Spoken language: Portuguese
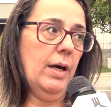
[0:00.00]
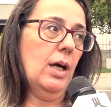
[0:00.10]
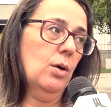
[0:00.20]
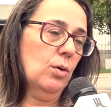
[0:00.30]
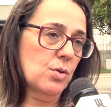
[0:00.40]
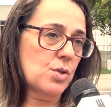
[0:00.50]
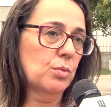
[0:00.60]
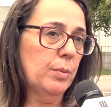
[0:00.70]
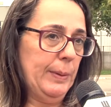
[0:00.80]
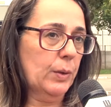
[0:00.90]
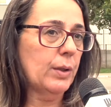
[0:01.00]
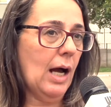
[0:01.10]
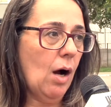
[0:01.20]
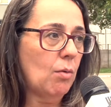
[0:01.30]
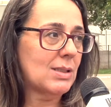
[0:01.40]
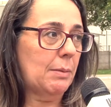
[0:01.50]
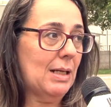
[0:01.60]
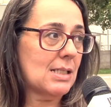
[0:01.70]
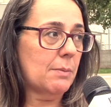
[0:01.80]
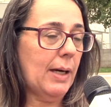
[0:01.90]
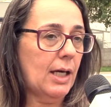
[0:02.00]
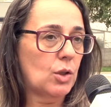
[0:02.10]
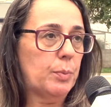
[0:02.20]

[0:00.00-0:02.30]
Eu costumo procurar um estabelecimento,